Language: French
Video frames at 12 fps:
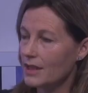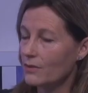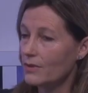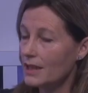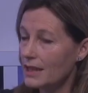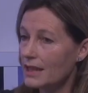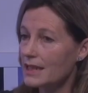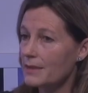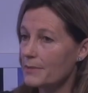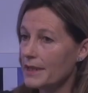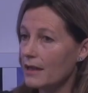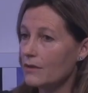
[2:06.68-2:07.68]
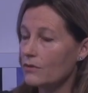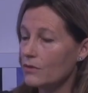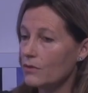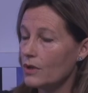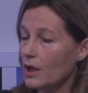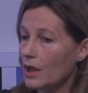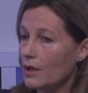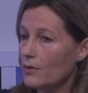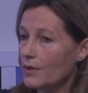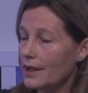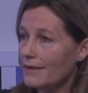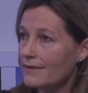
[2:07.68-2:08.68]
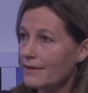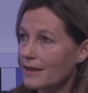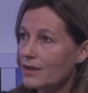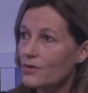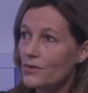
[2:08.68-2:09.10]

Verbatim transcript: Oui, et c'est bien euh, l'intérêt